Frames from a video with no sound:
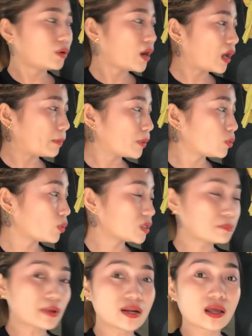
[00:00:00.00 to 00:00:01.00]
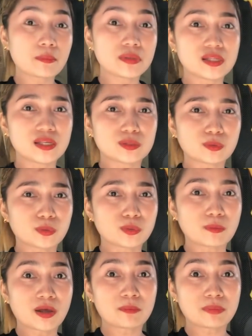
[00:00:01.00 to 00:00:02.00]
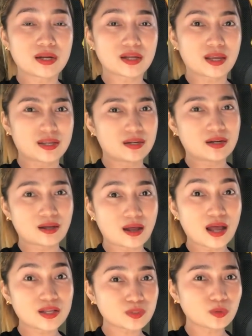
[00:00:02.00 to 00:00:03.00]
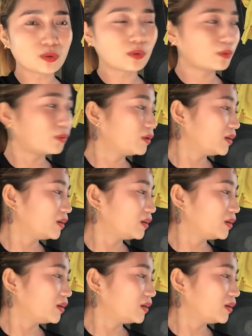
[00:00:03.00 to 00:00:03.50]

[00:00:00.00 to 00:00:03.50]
nakakapaghugas pa rin kami dito. Yung mga pinagkainan ng aso.